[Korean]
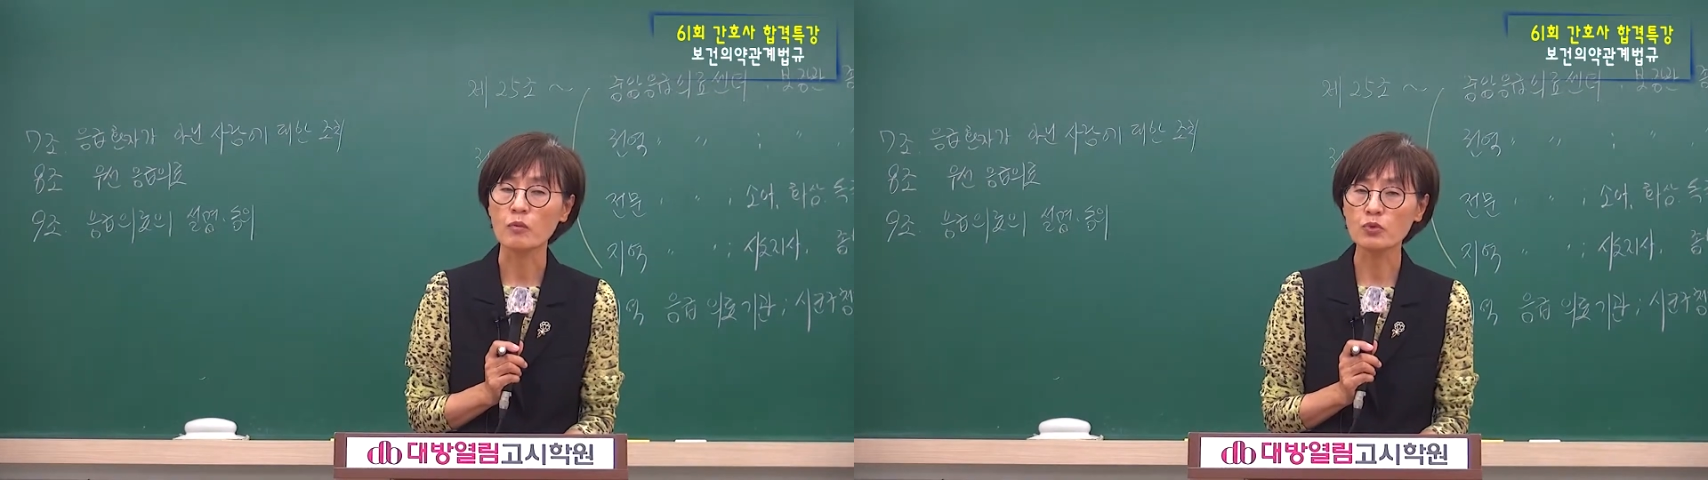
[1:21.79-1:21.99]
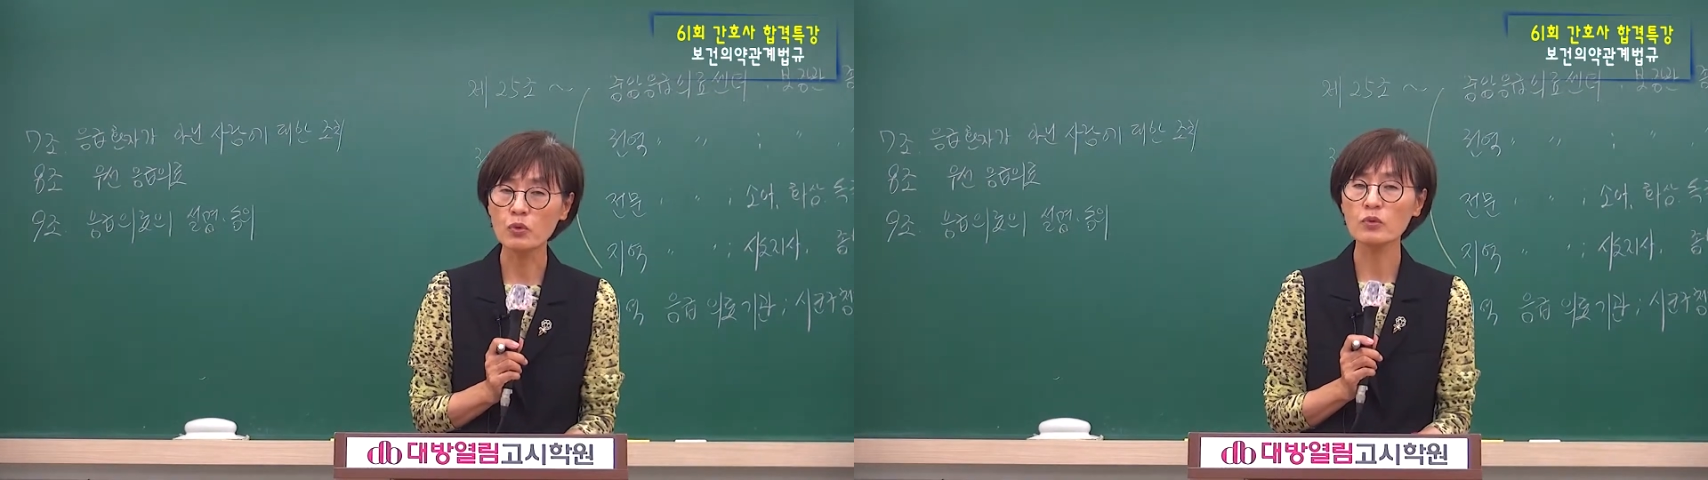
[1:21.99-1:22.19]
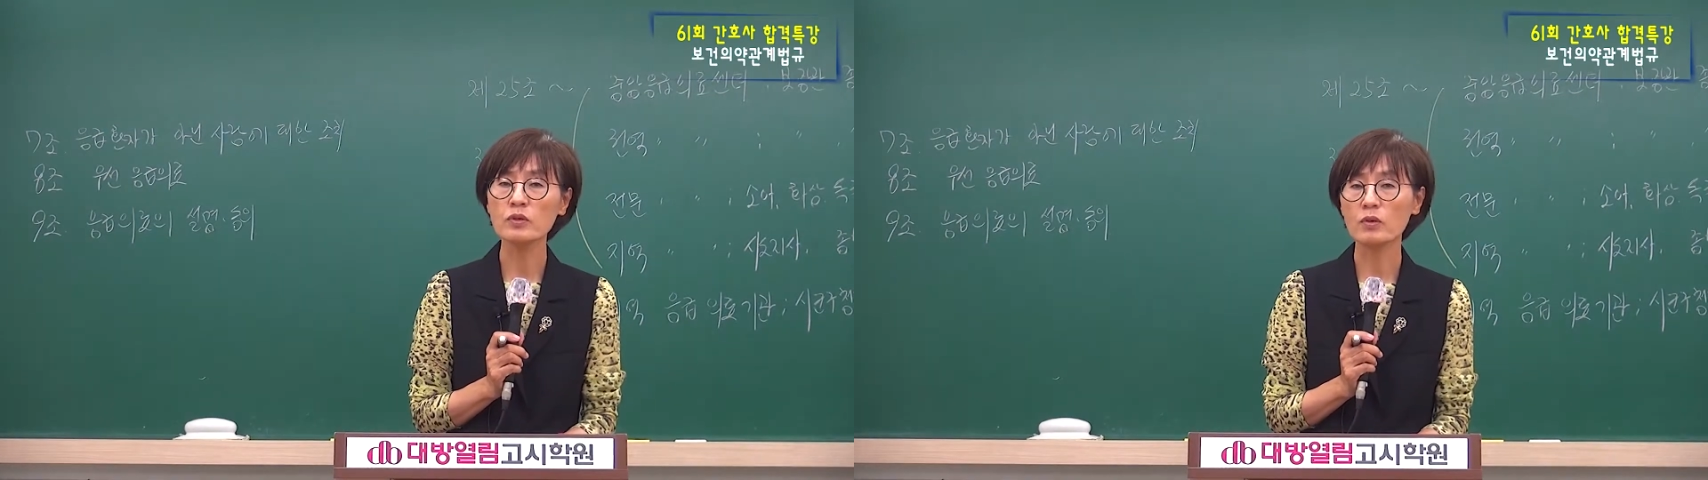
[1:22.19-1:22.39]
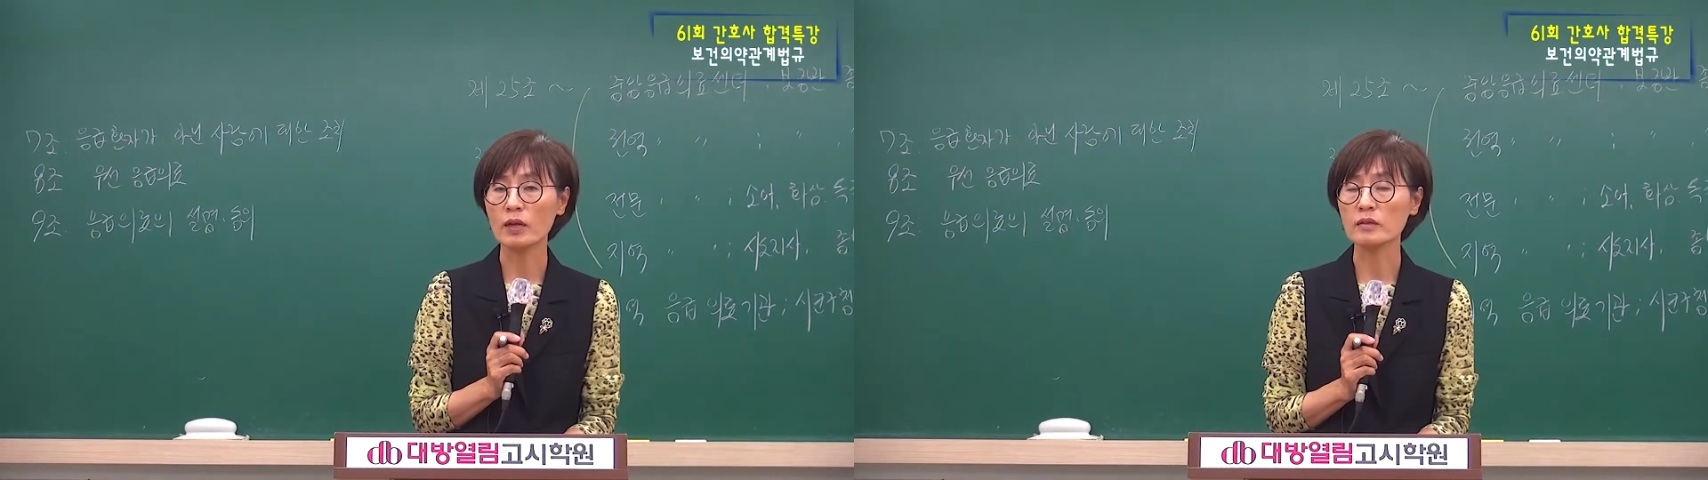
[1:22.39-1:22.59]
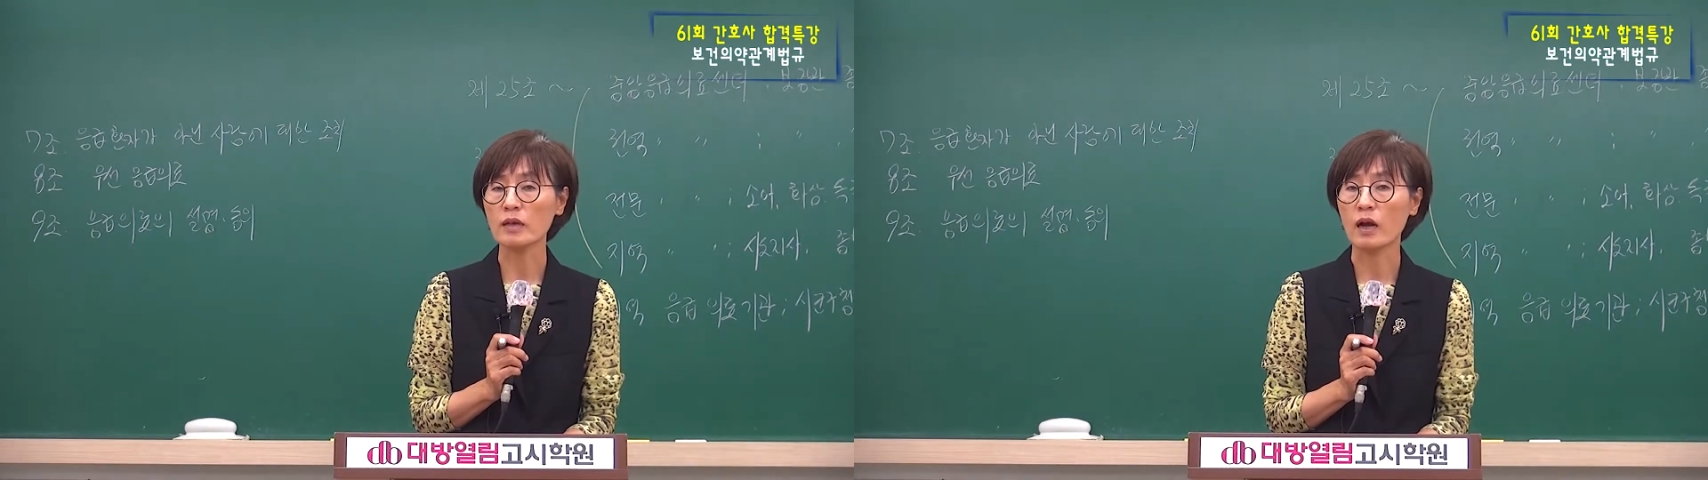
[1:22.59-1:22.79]
무조건
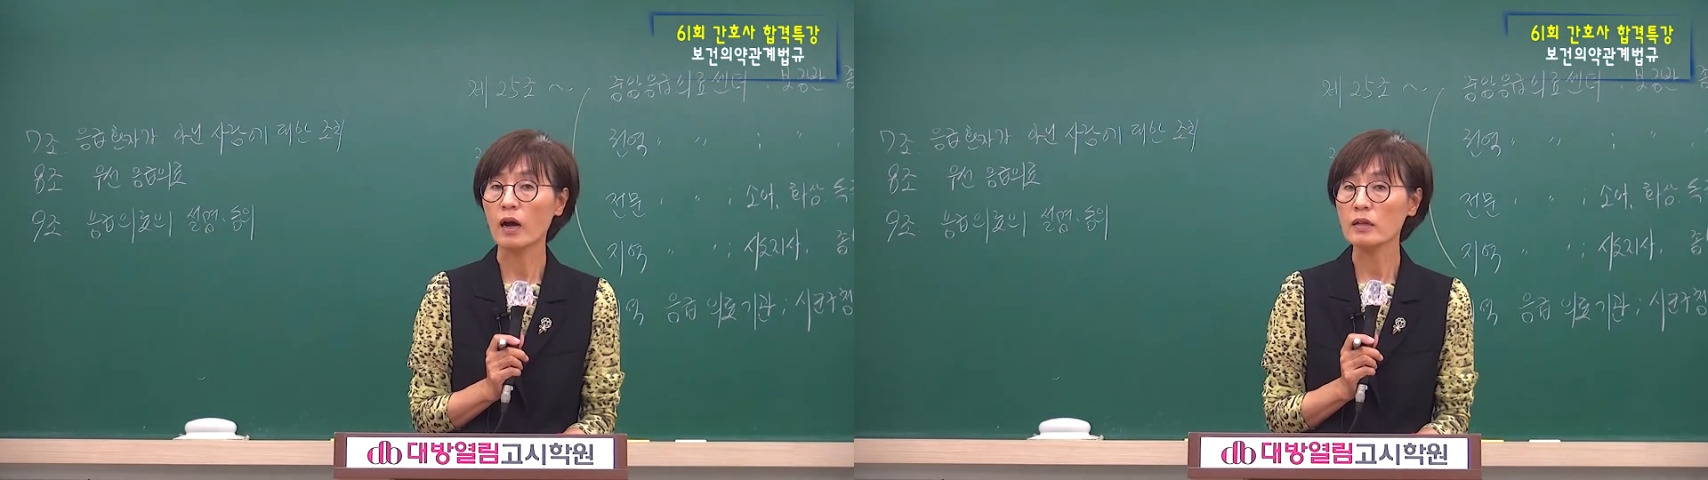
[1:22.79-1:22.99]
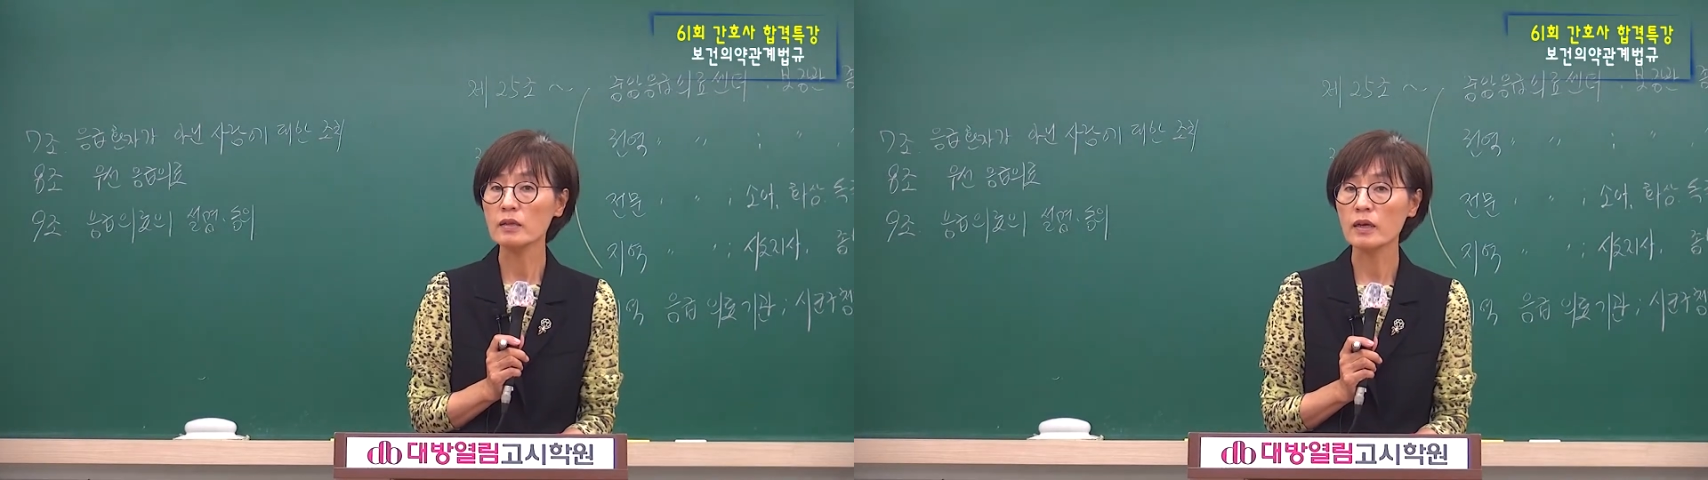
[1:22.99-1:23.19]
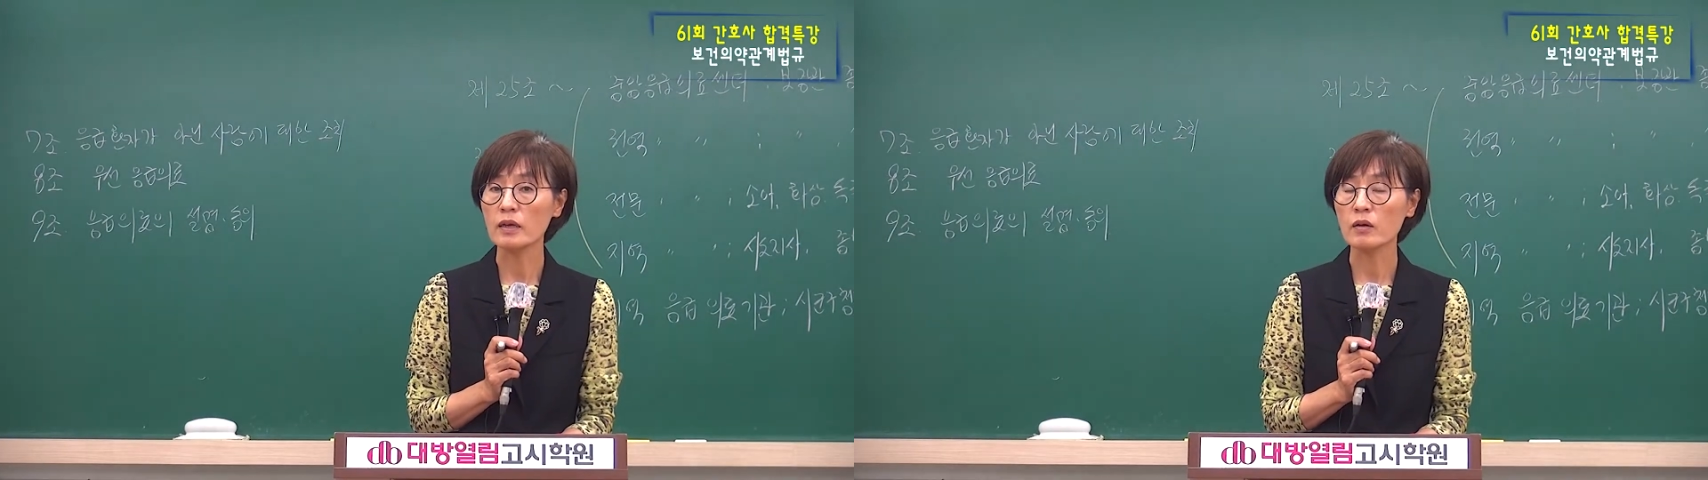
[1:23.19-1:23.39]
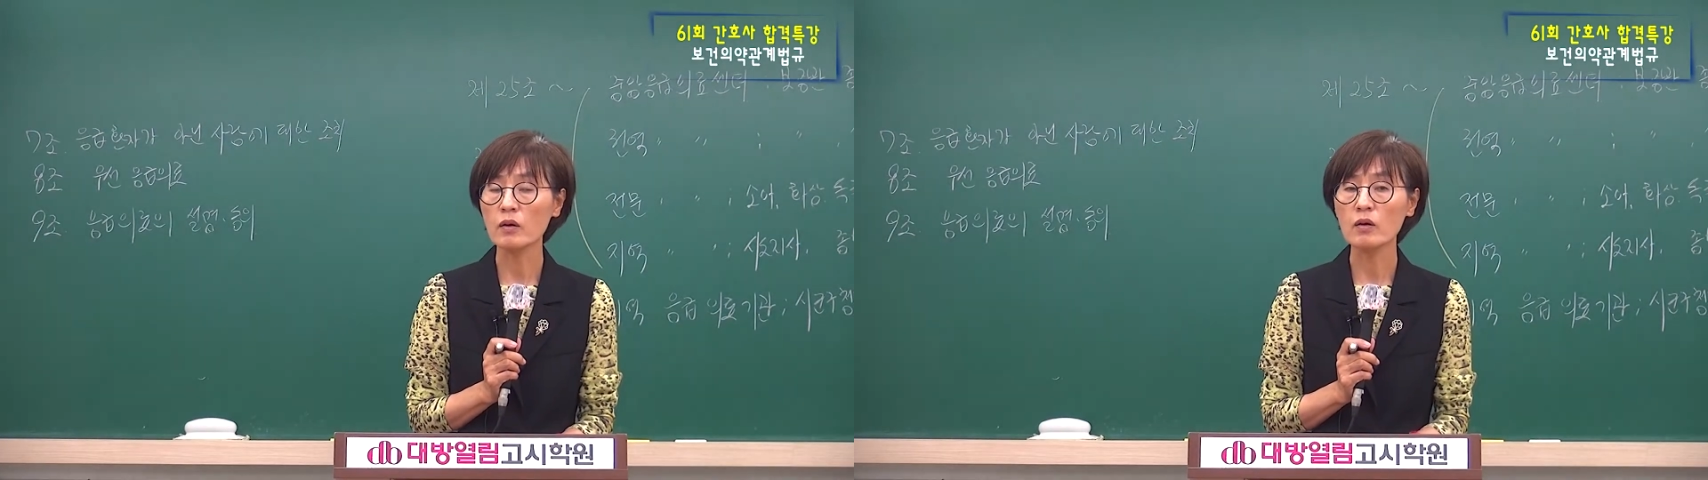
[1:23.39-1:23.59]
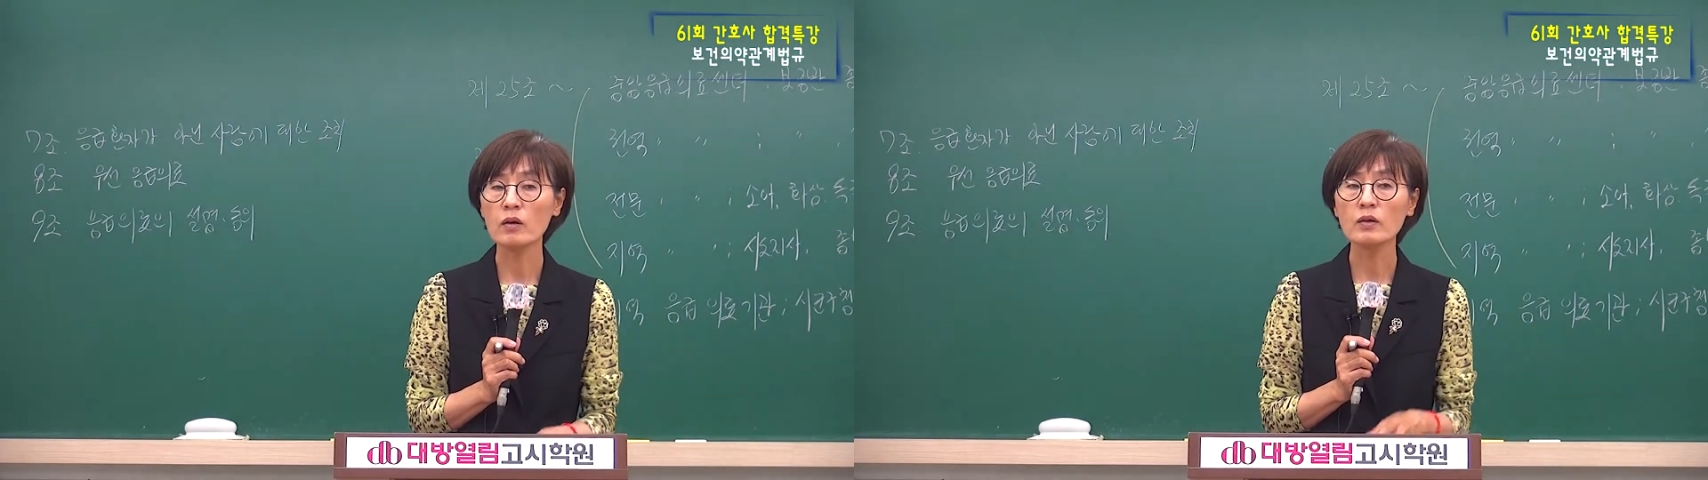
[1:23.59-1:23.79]
진료하느냐?
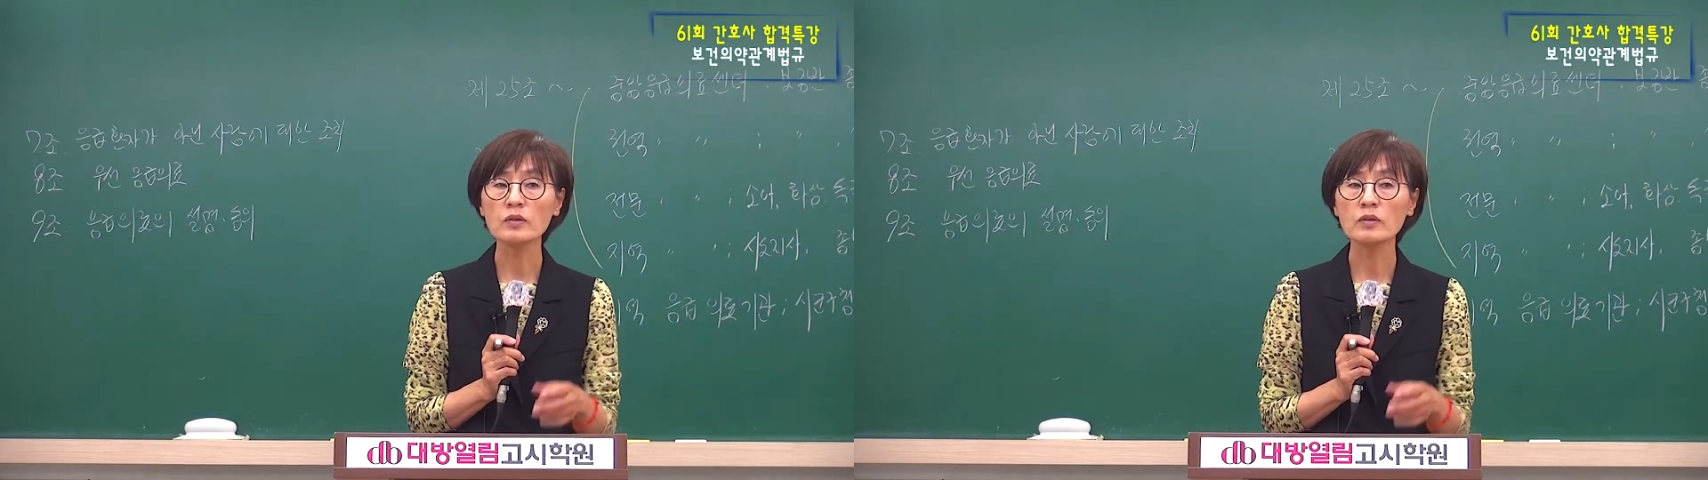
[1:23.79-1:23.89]
아니에요.